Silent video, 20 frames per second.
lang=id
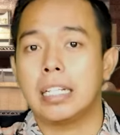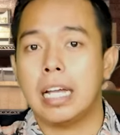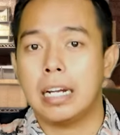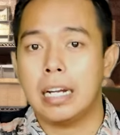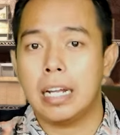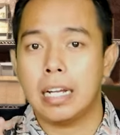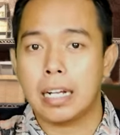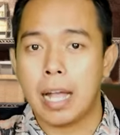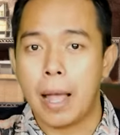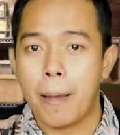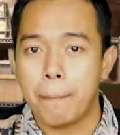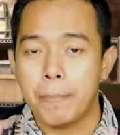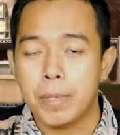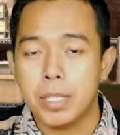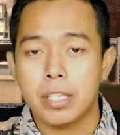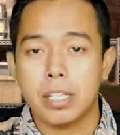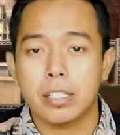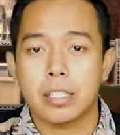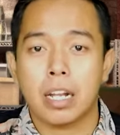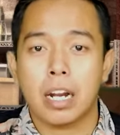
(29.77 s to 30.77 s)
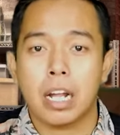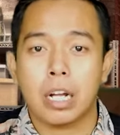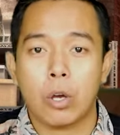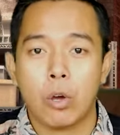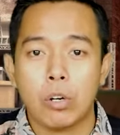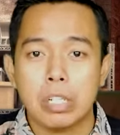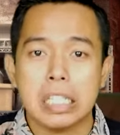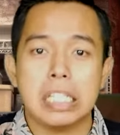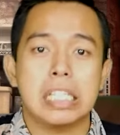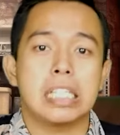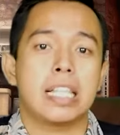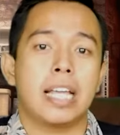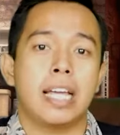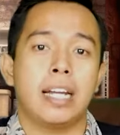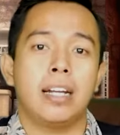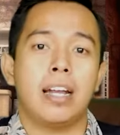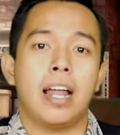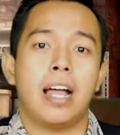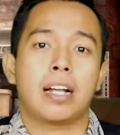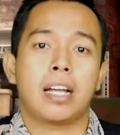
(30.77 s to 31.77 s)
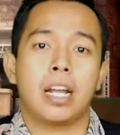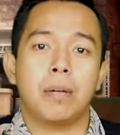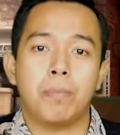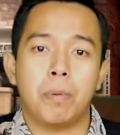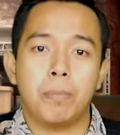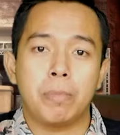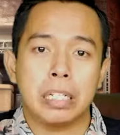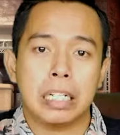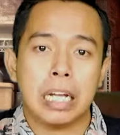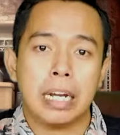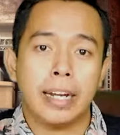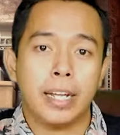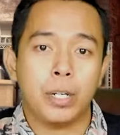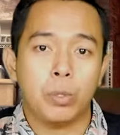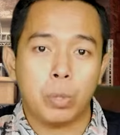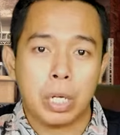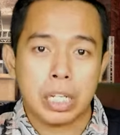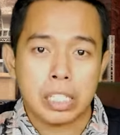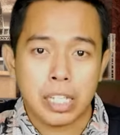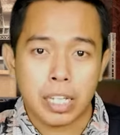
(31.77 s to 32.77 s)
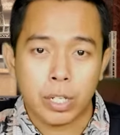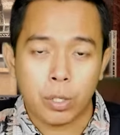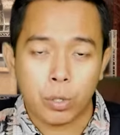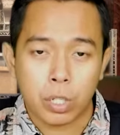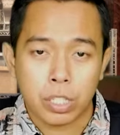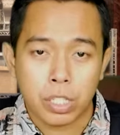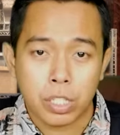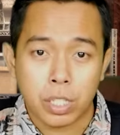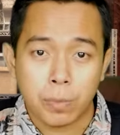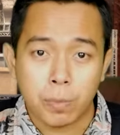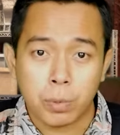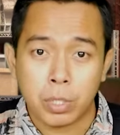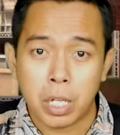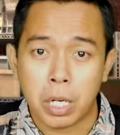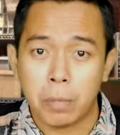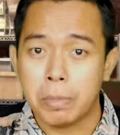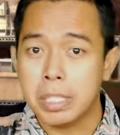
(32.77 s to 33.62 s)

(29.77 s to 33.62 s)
Karena kami secara konsisten akan memberikan edukasi-edukasi seputar